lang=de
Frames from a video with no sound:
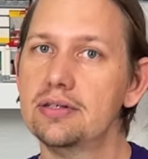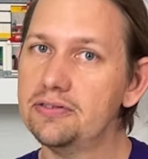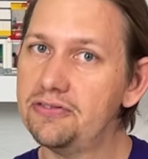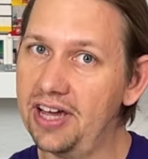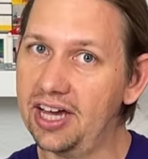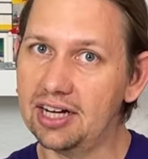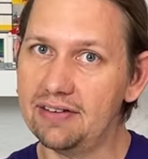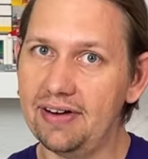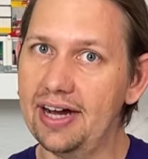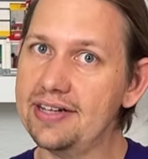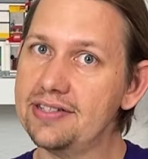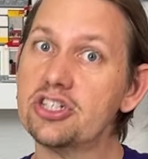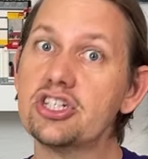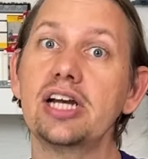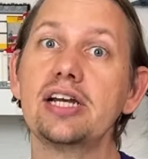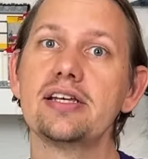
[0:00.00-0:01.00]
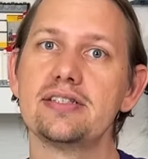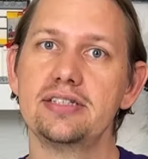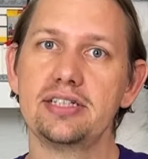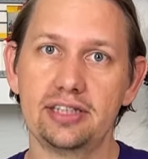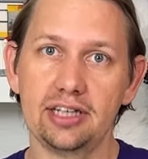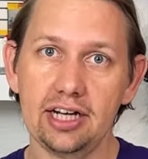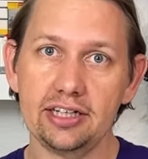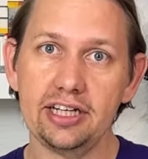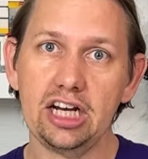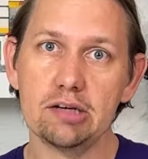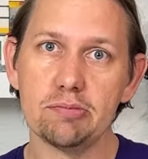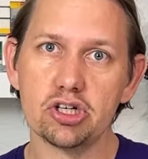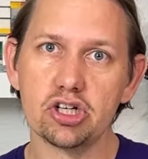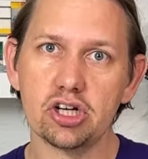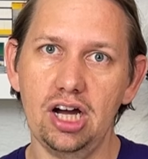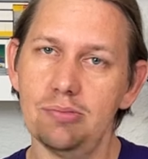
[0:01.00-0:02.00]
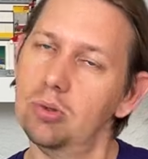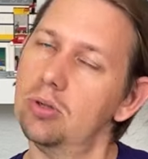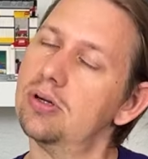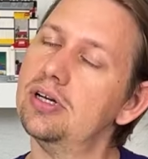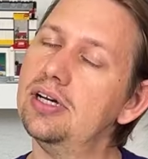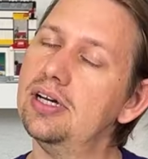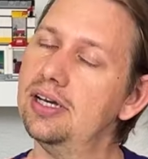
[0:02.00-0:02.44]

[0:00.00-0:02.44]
Fairerweise stand das nicht in der Artikelbeschreibung.